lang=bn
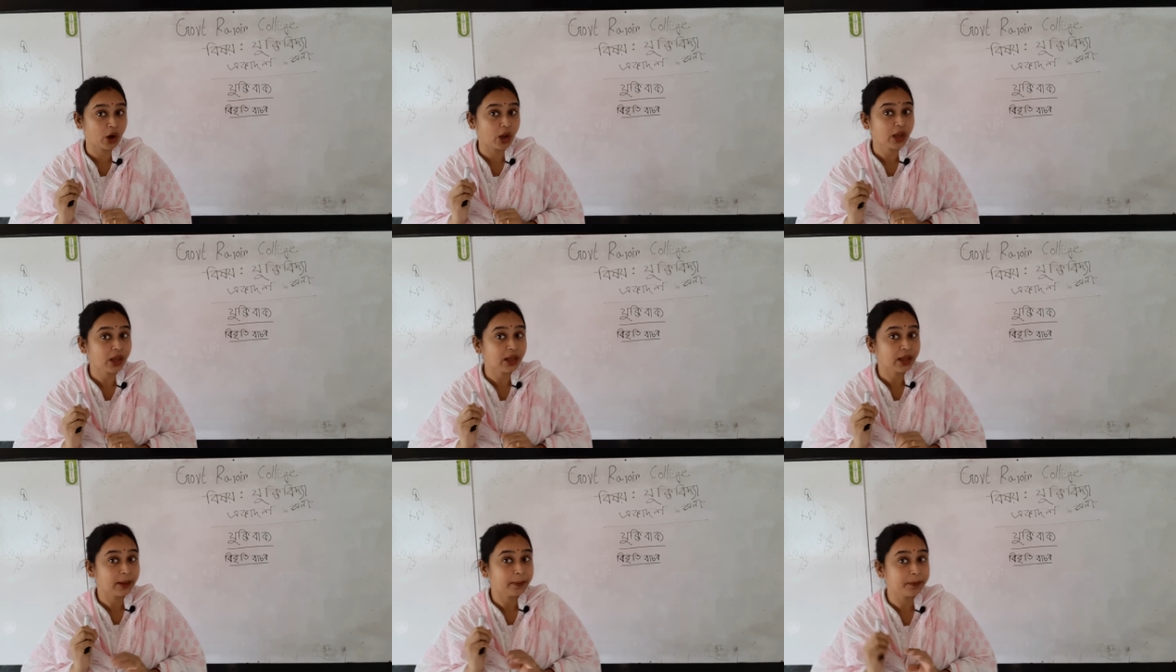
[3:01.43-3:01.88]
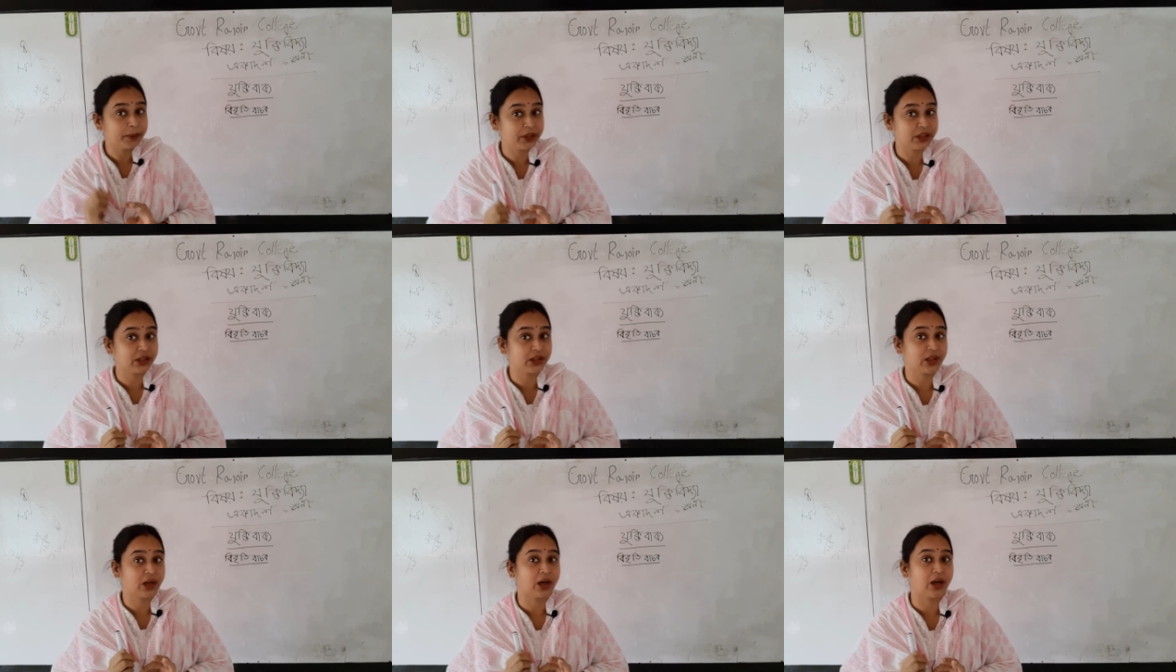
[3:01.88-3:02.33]
হয়
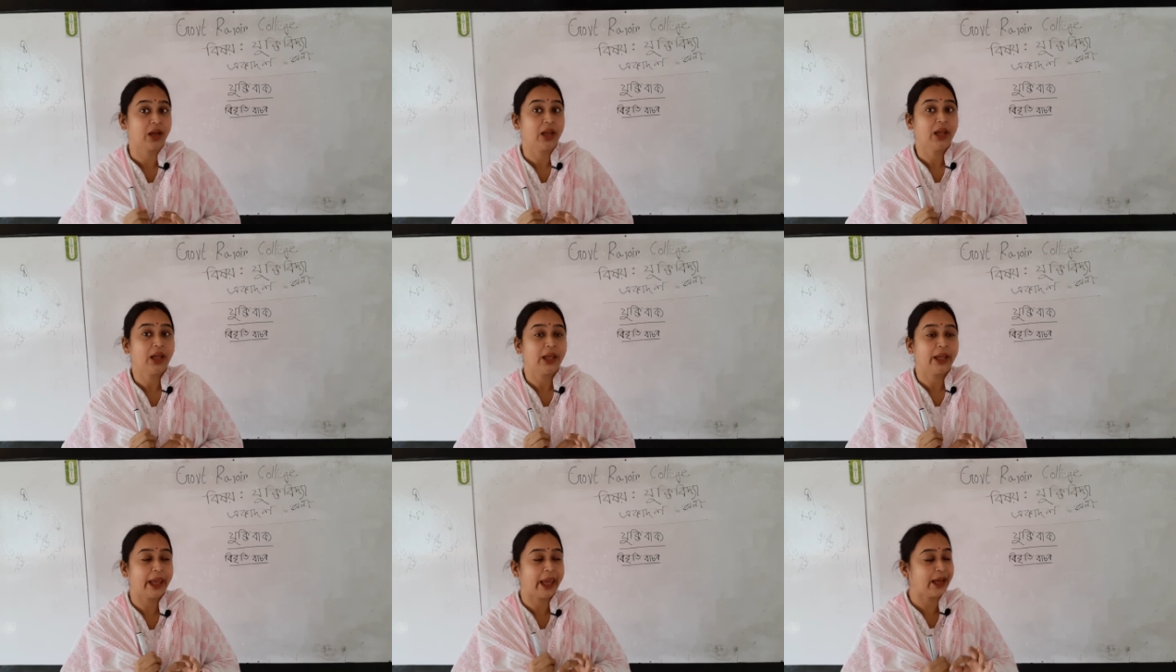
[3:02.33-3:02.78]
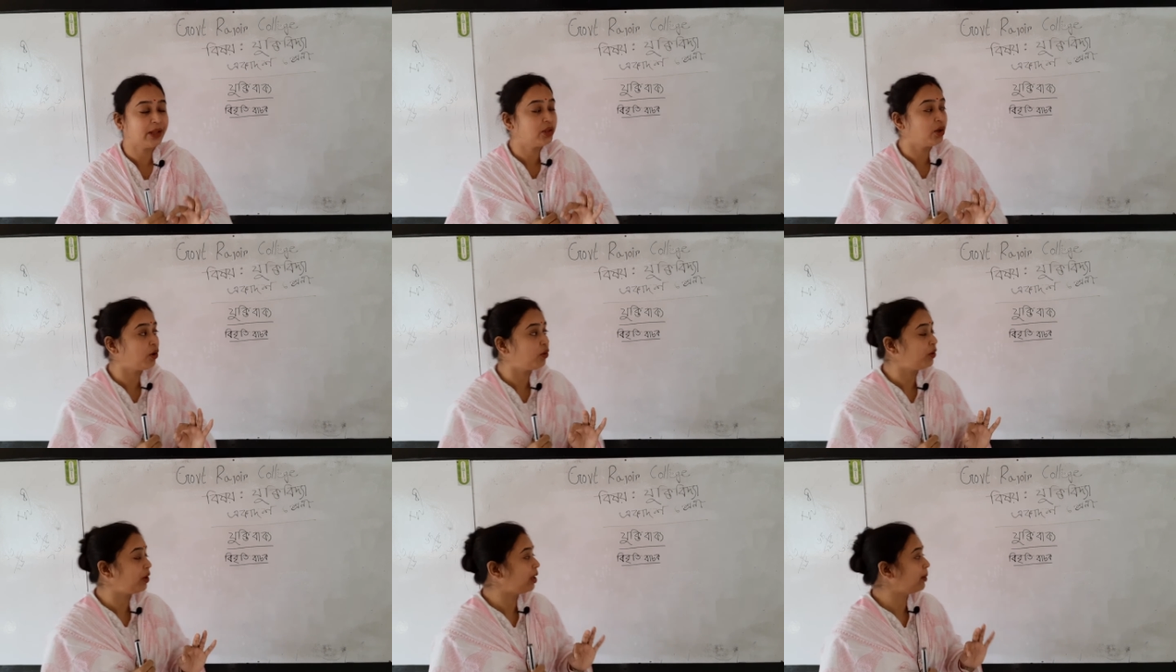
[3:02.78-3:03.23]
মিথ্যা এই
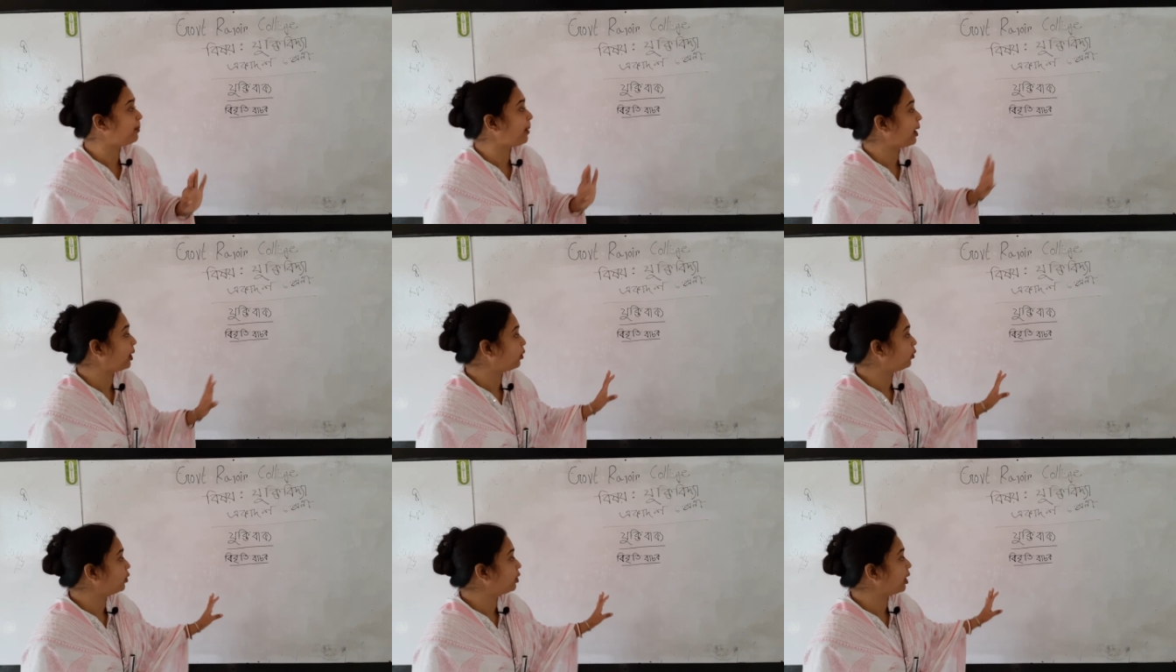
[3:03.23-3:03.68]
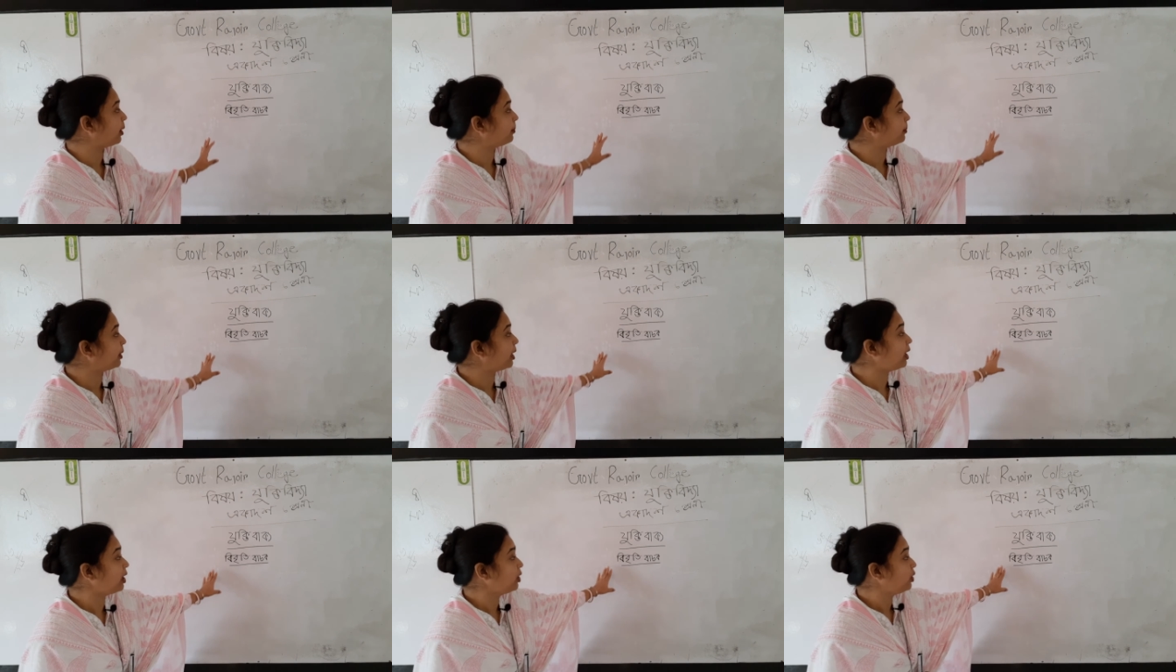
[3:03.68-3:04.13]
ধরনের বাক্যই
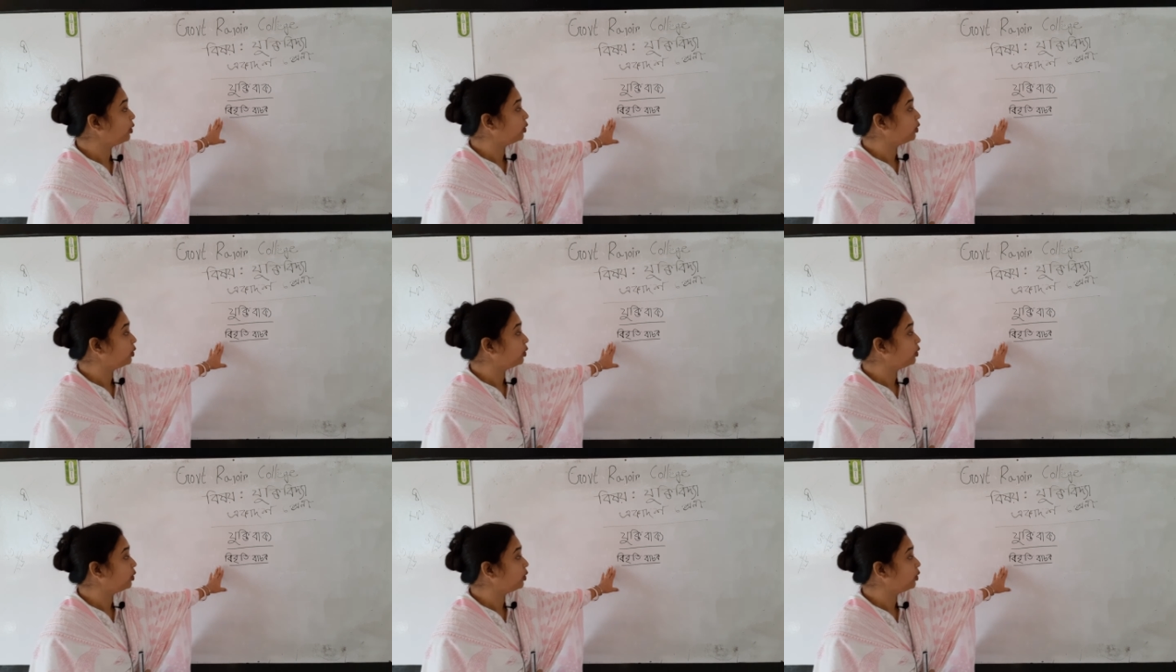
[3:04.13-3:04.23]
আমরা